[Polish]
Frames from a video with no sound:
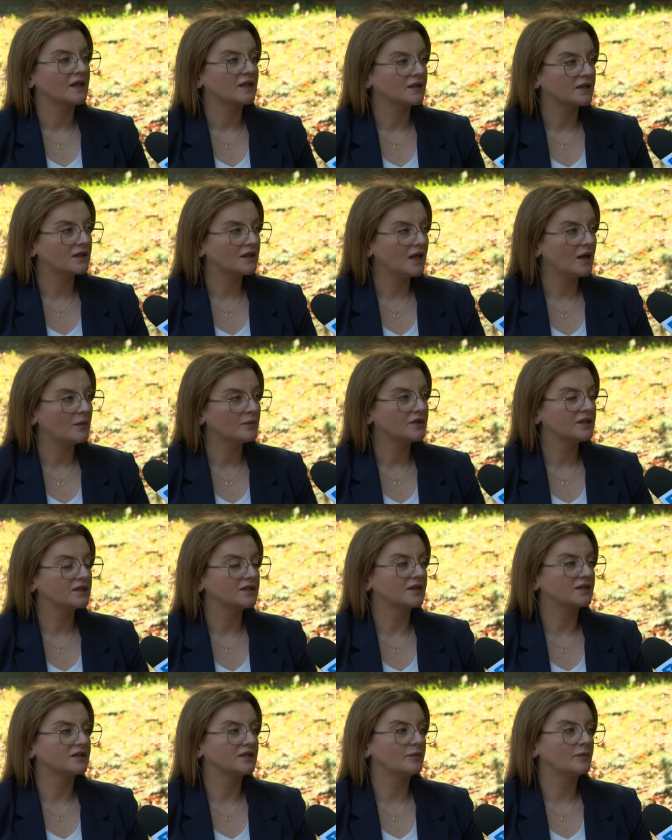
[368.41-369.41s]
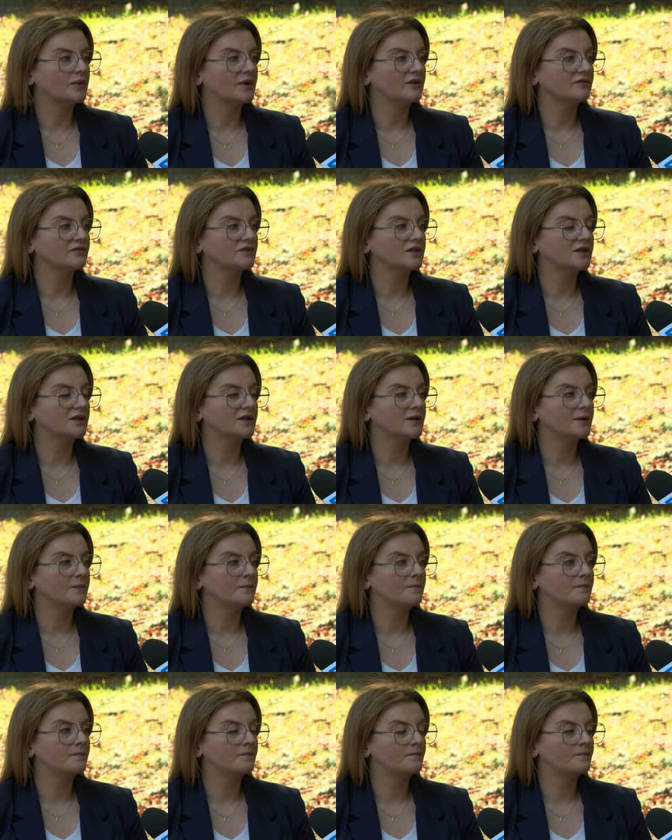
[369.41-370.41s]
dla mnie tak naprawdę
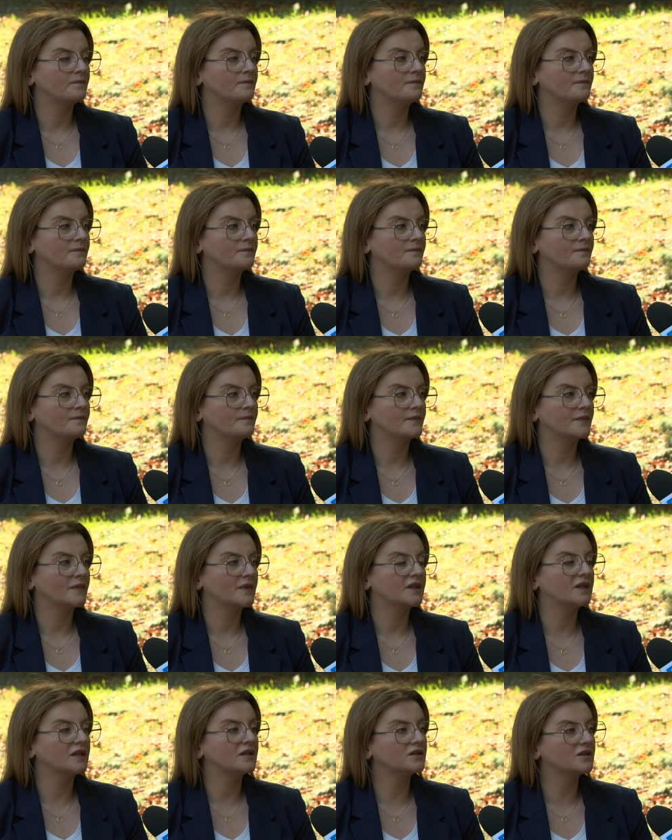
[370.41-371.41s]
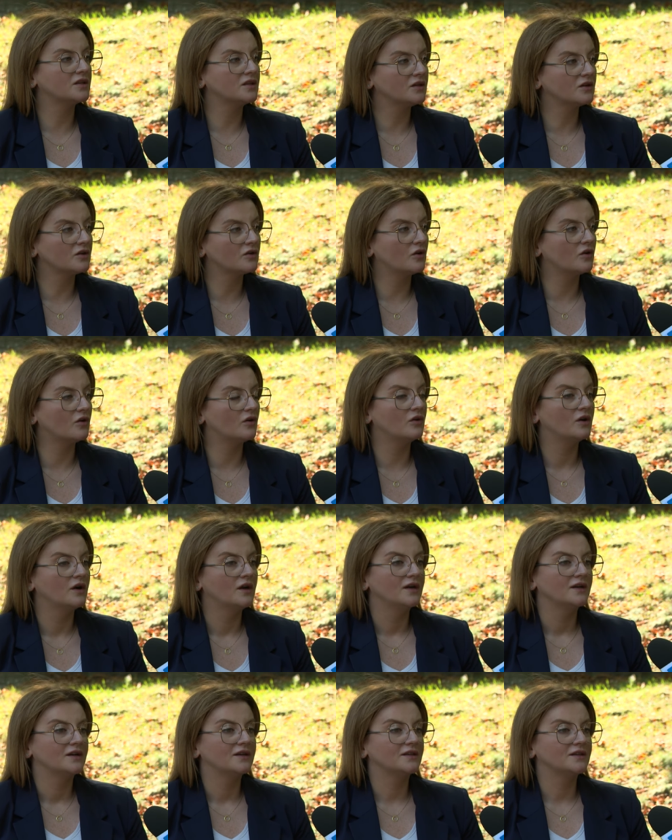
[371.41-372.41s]
mm, nie tylko
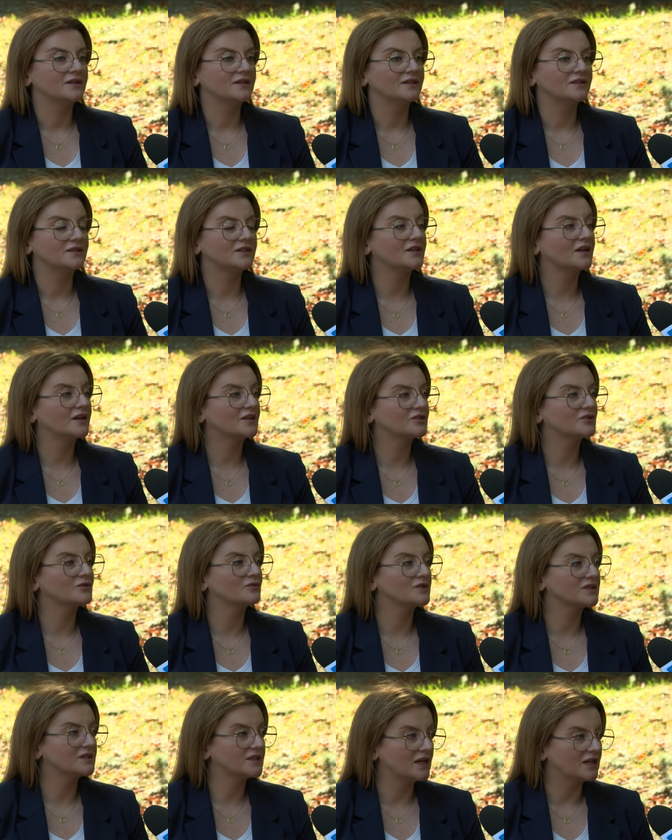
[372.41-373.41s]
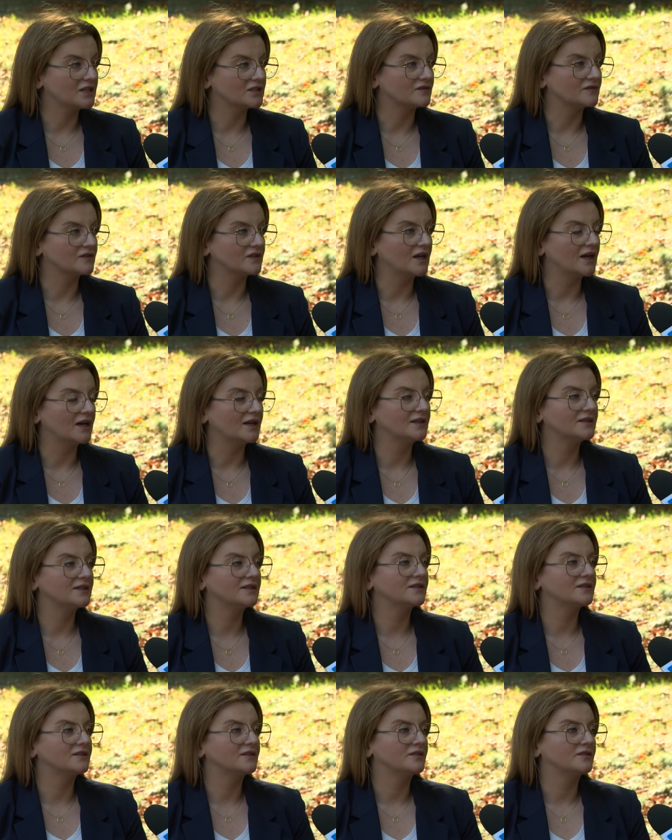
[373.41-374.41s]
E, dyrekcją z nazwy,
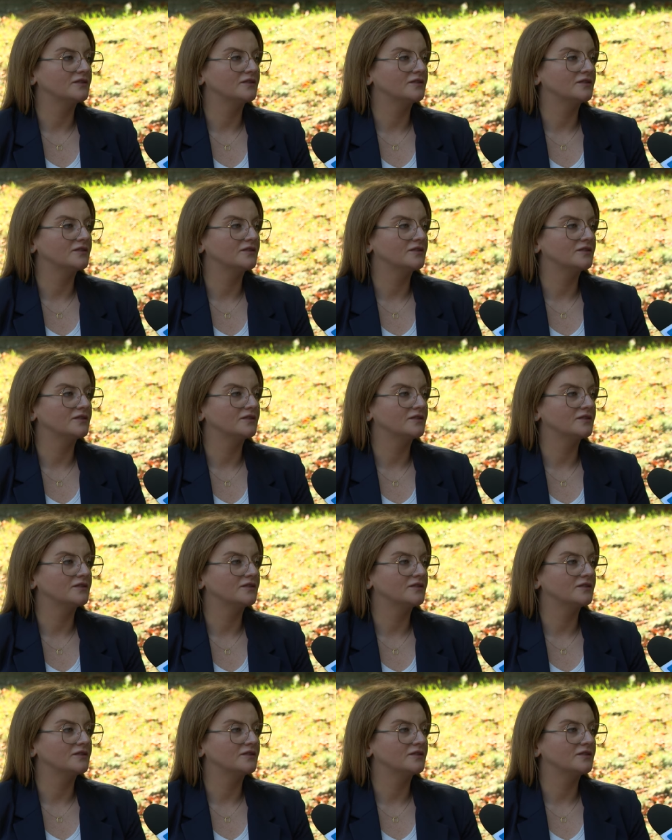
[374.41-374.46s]
ale